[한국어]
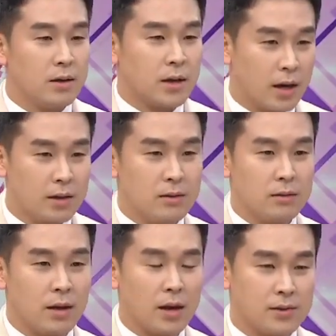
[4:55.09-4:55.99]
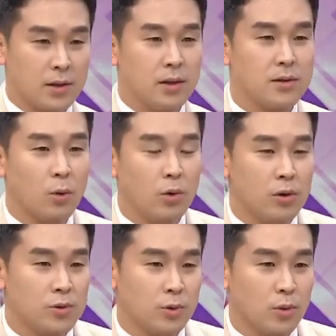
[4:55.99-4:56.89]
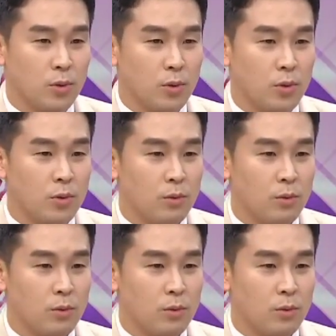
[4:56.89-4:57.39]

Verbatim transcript: 개인 SNS에 올렸어도